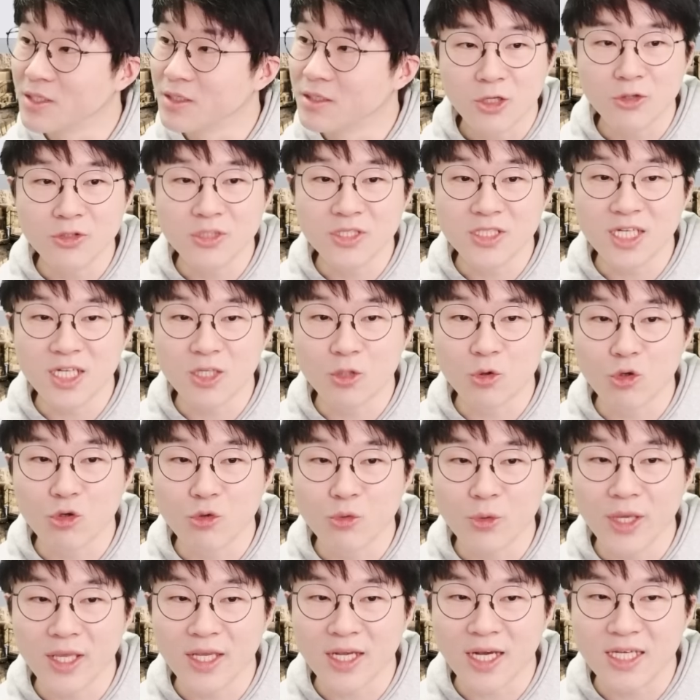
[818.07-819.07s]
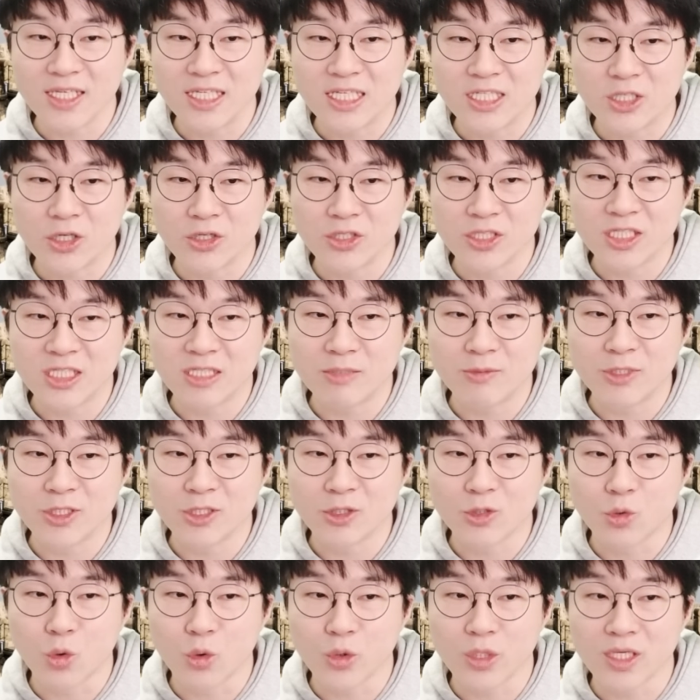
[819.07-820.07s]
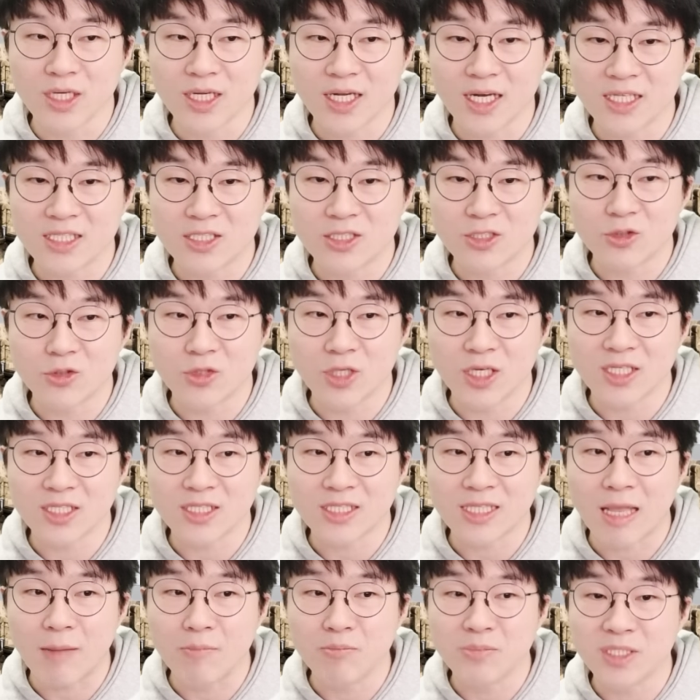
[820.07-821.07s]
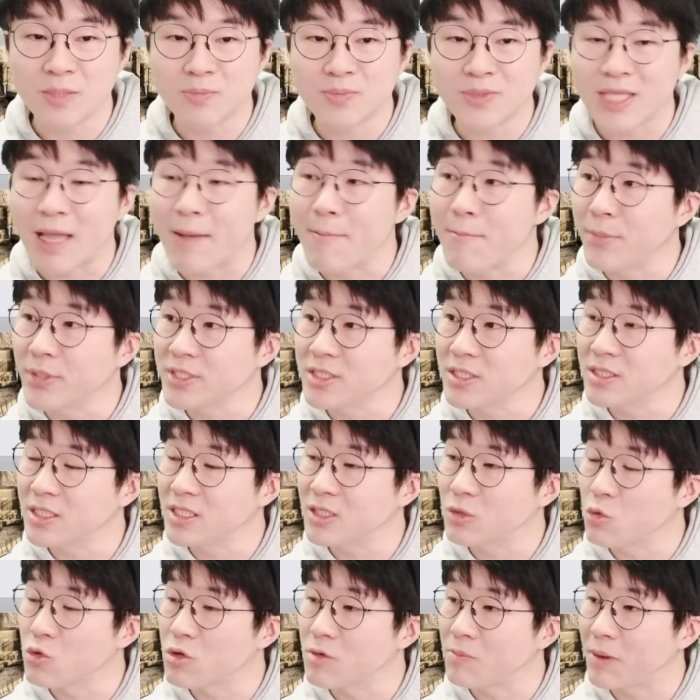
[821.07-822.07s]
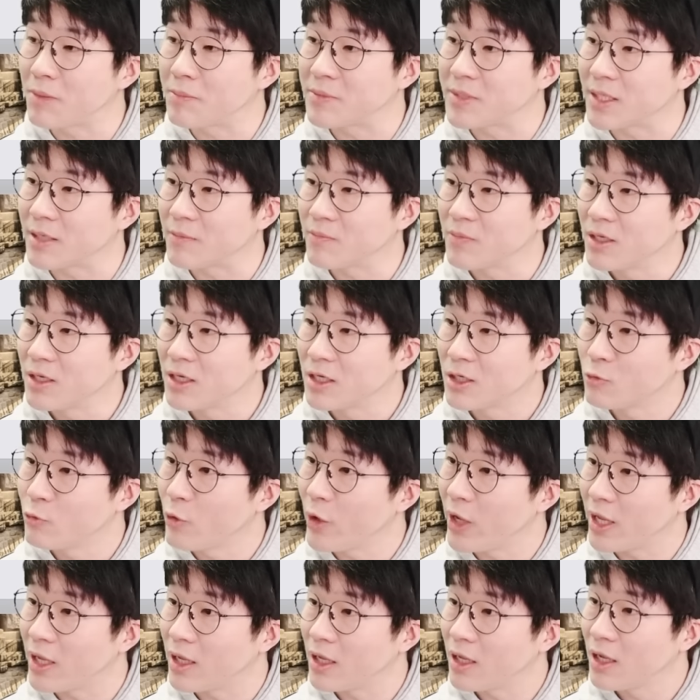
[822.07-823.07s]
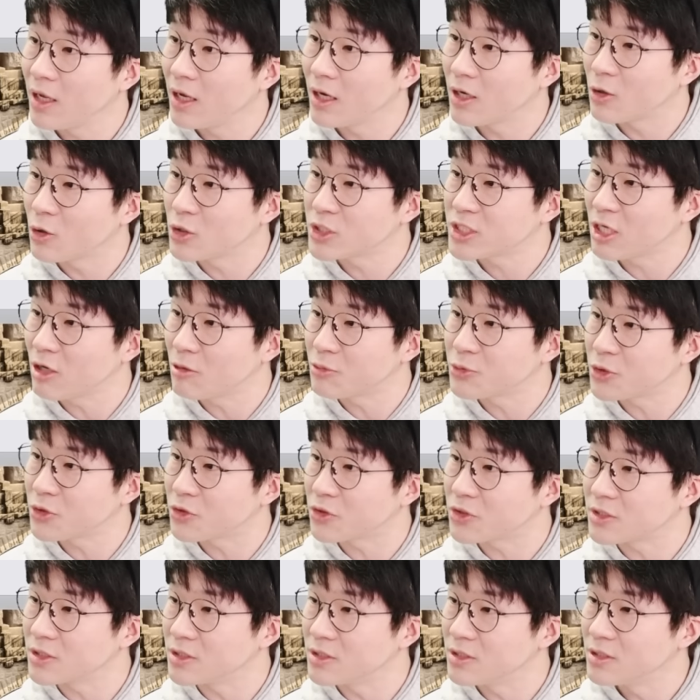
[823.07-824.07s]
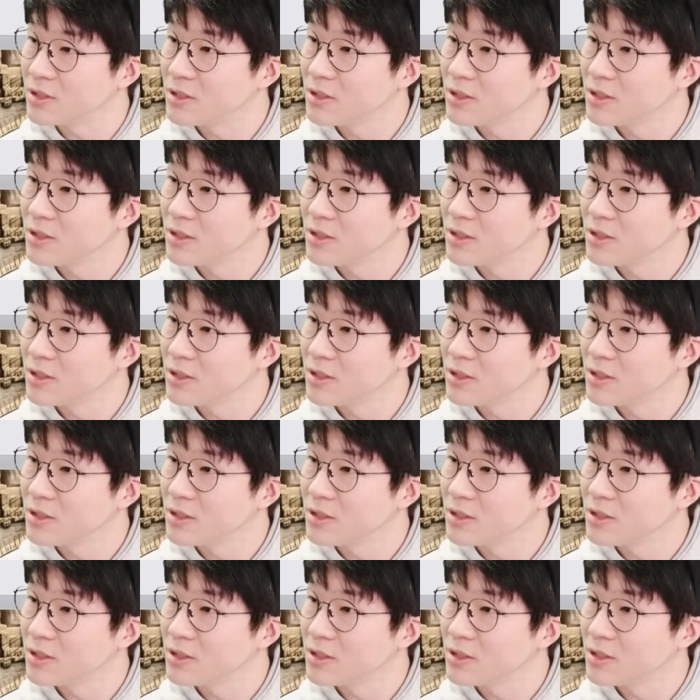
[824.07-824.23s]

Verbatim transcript: 현재 노르웨이가 2022년 독일 가스 수의 33%를 공급합니다. 왜? 러시아가 없어졌거든.